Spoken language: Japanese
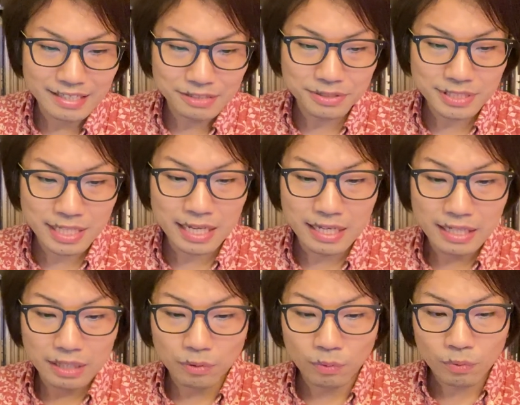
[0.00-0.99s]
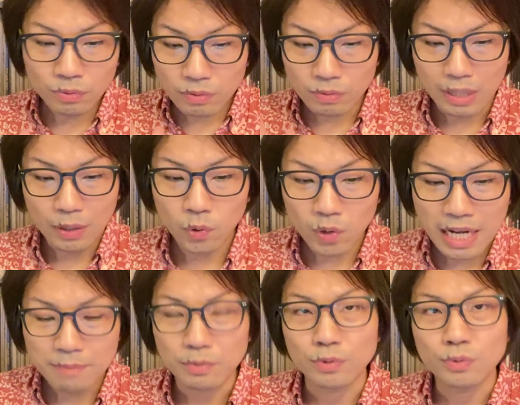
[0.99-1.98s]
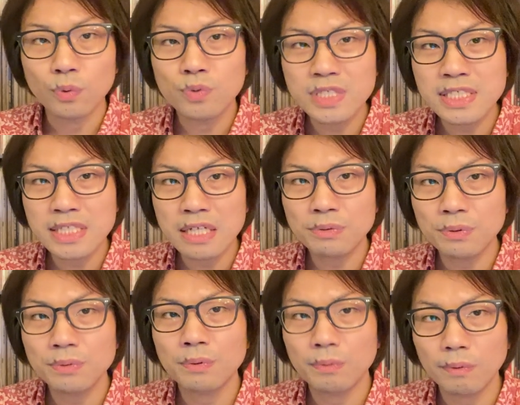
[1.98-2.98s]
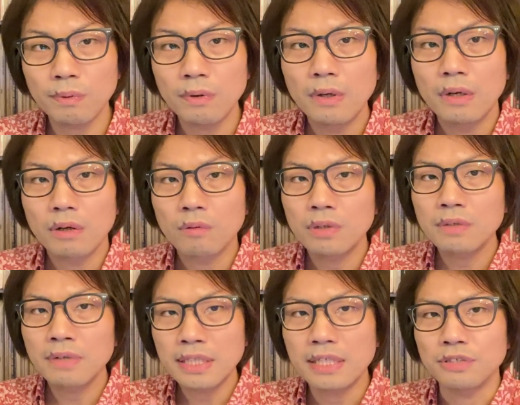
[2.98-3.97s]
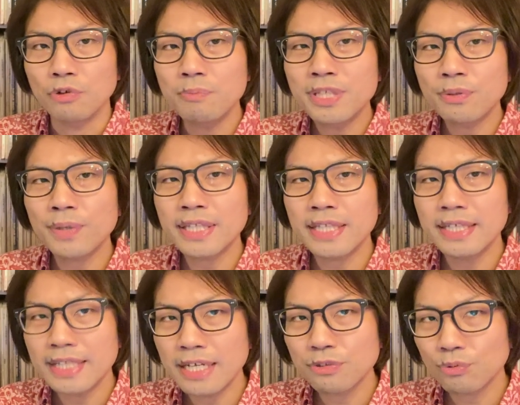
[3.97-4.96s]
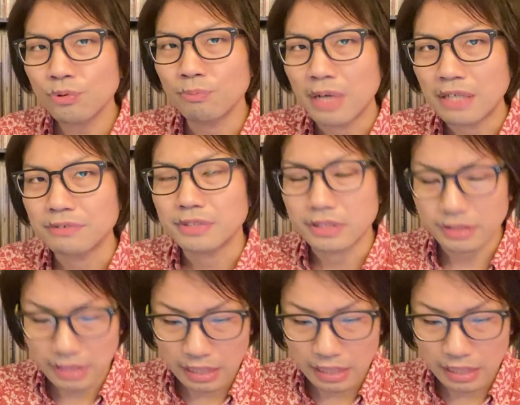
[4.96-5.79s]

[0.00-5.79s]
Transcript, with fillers: そしてここのホロライブの独自性というところ、これはね読み解けていないところもあるんです